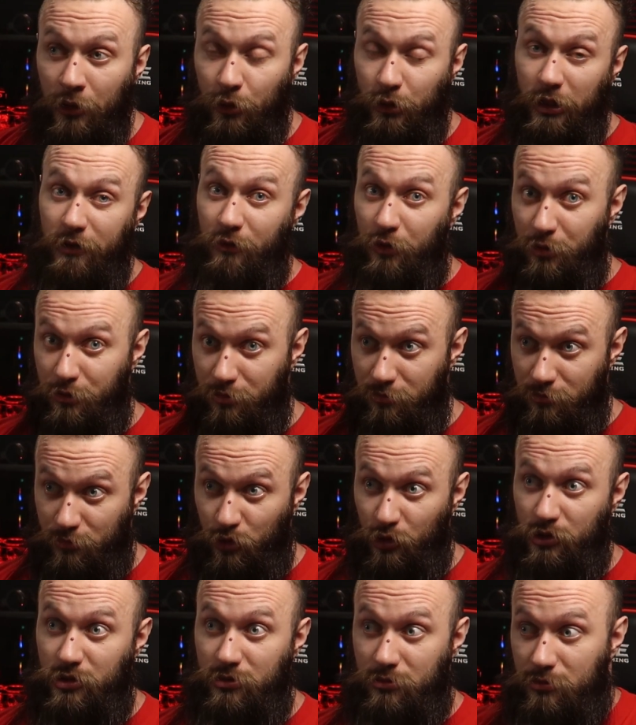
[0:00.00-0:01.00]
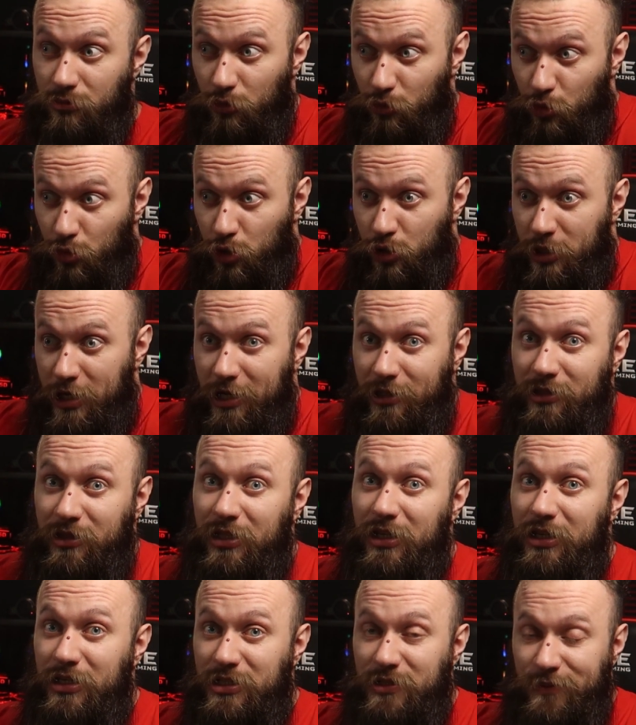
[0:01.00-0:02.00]
Ну так вот, то есть уже
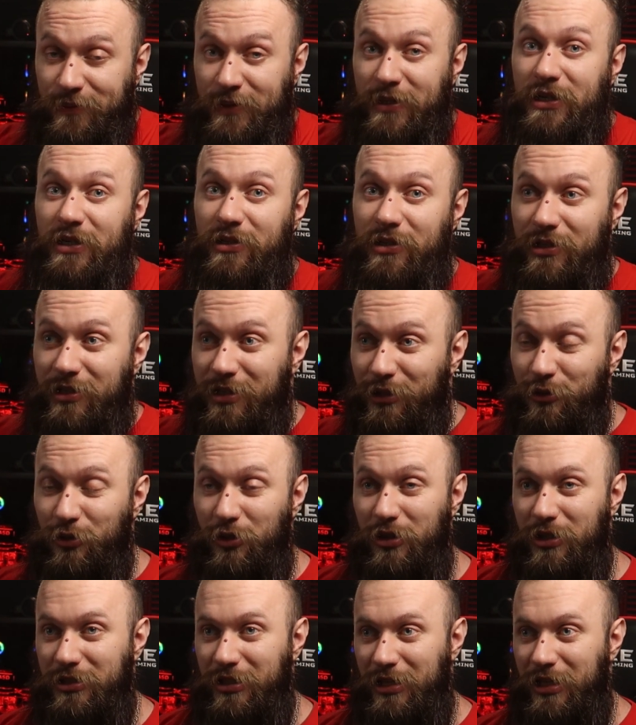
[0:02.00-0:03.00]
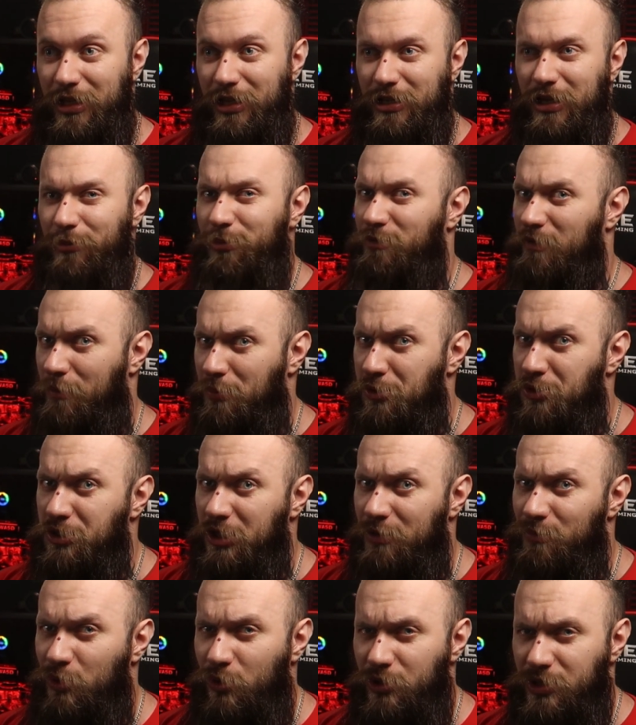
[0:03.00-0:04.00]
три сферы, которые такие как бы
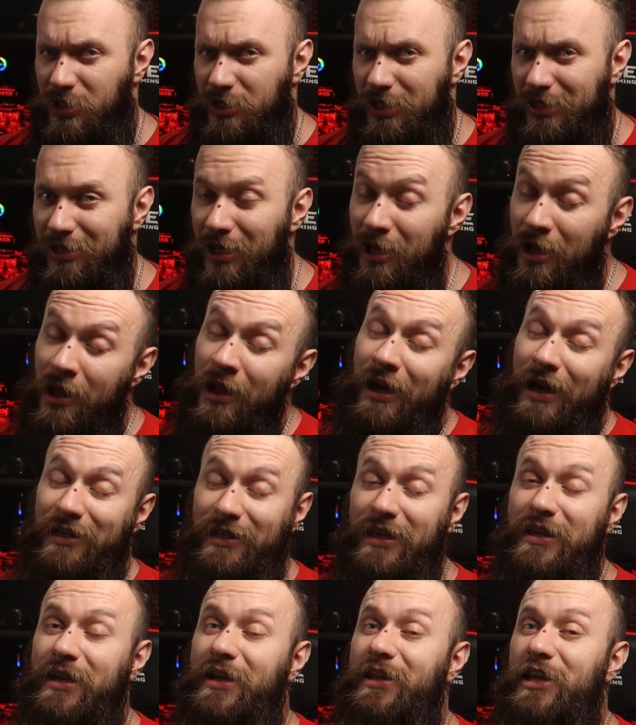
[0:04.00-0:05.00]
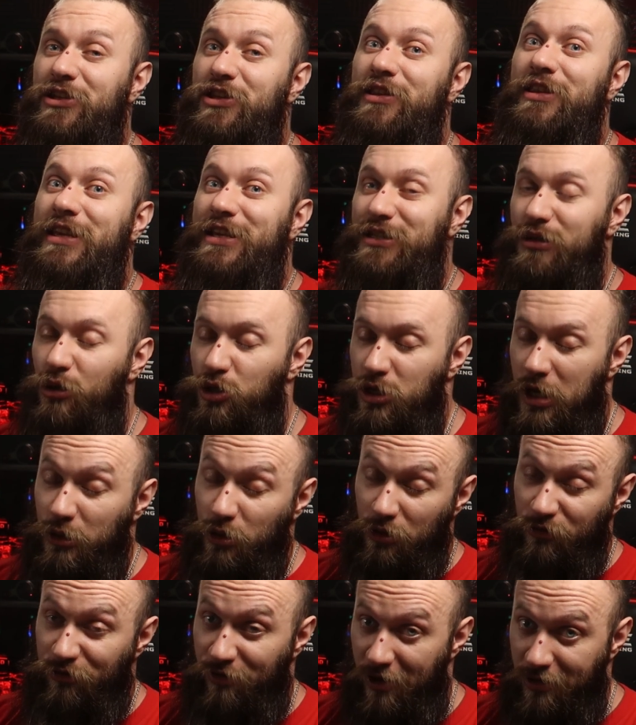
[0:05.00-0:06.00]
вопросики могут задать. Хотя я, конечно, не исключаю
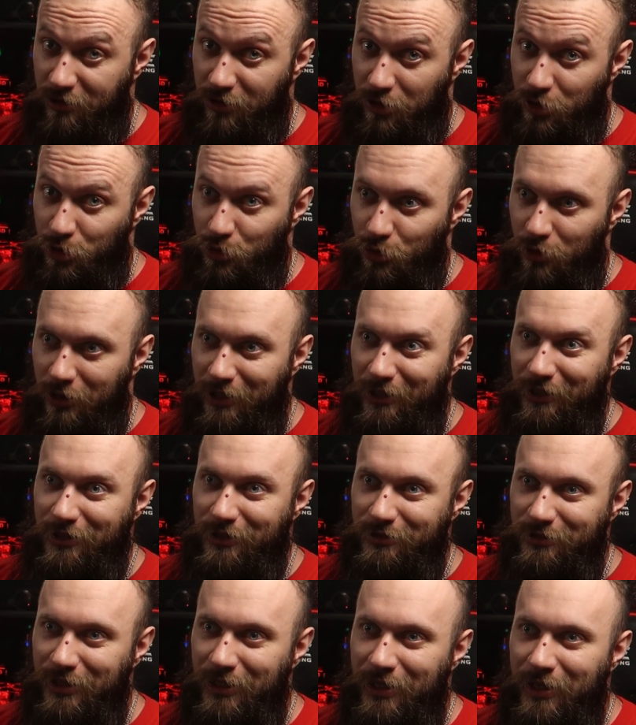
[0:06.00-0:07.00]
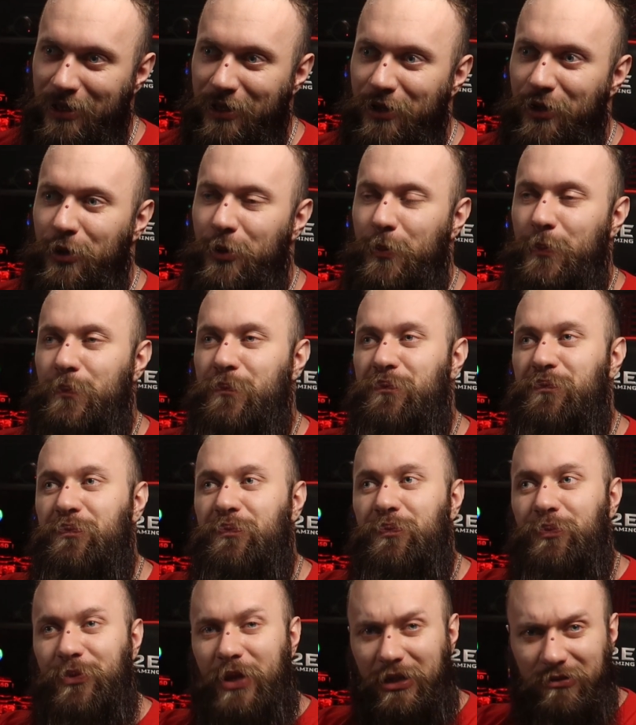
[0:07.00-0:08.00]
тот фактор, что Intel
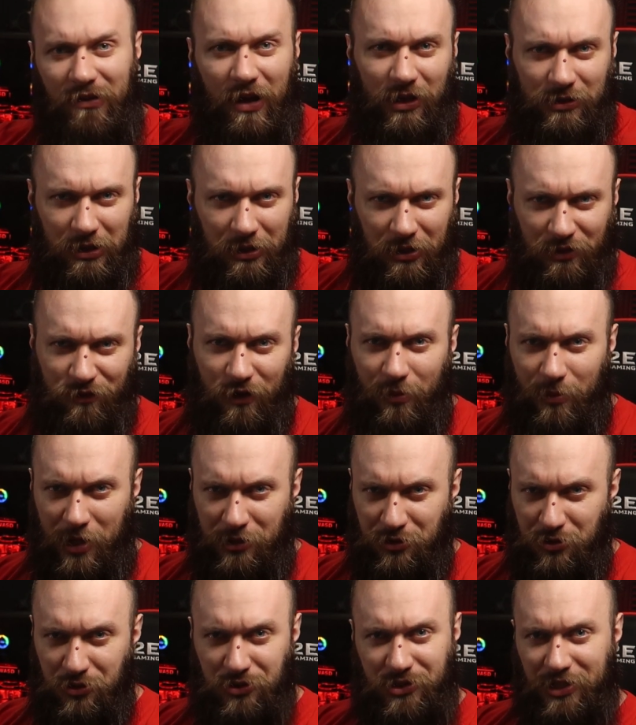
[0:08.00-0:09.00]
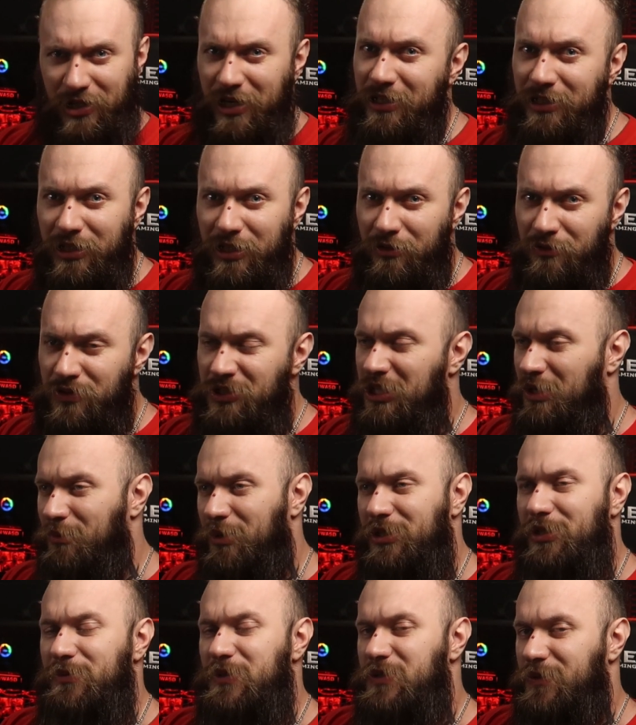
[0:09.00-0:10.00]
давала информацию заранее всем
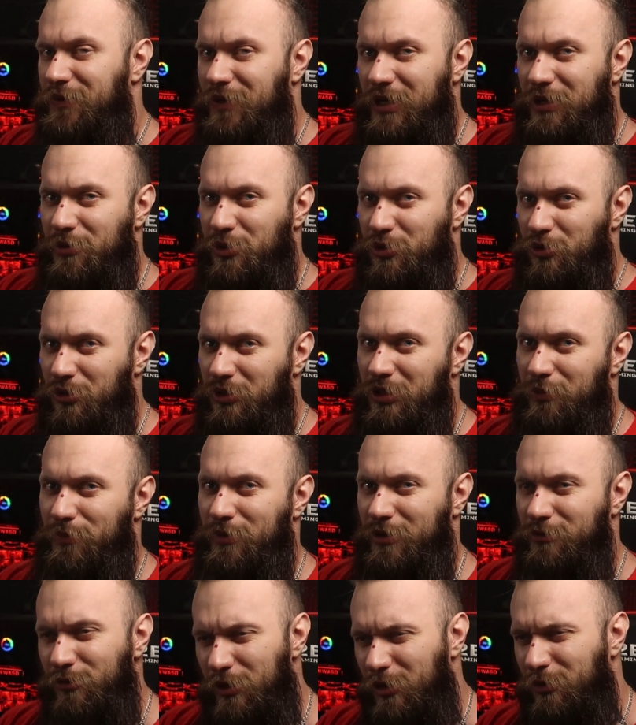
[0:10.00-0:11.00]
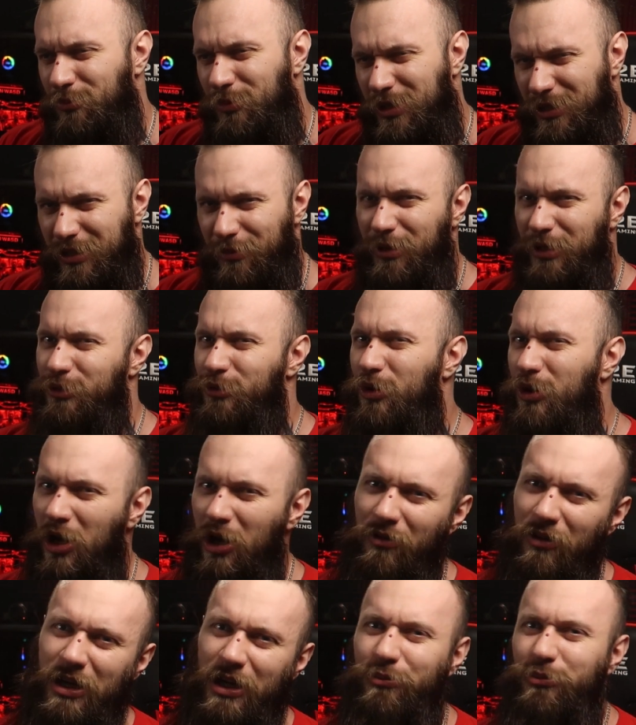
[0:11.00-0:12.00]
этим сферам, что типа вот мы там одно
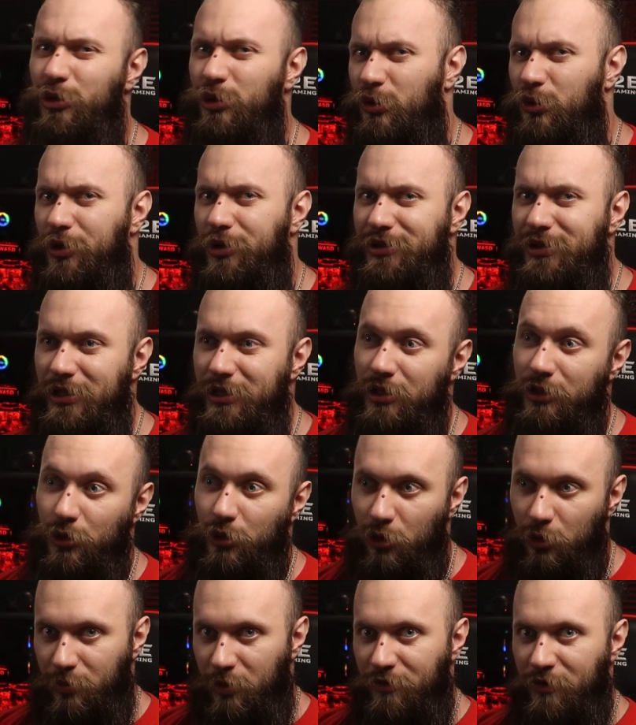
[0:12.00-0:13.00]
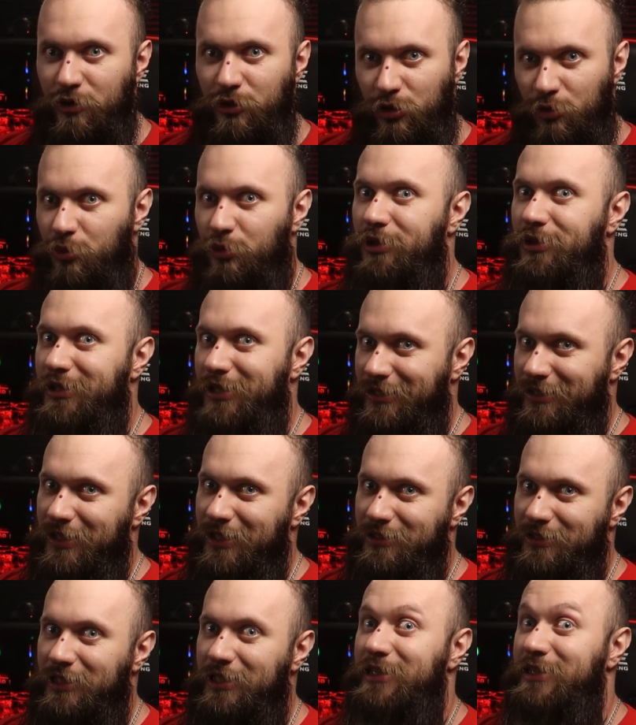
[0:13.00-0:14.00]
говорим, другое, третье, но вот по факту будет
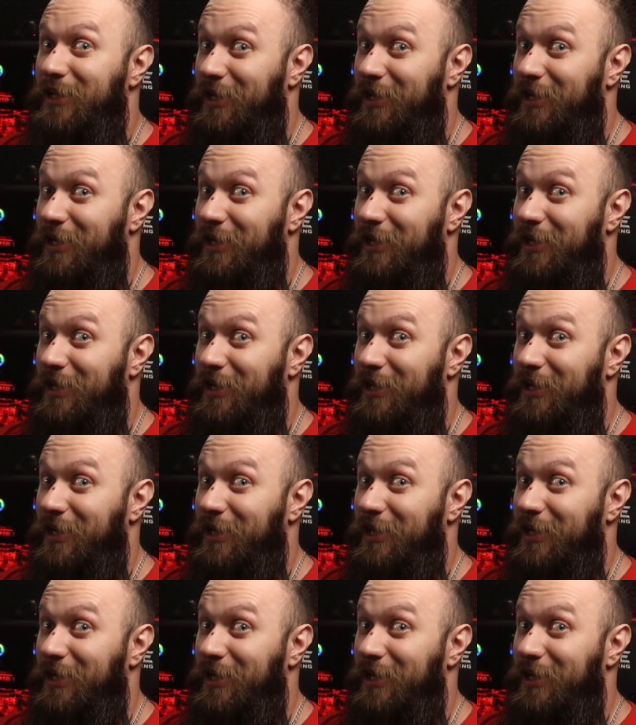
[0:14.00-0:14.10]
тогда-то и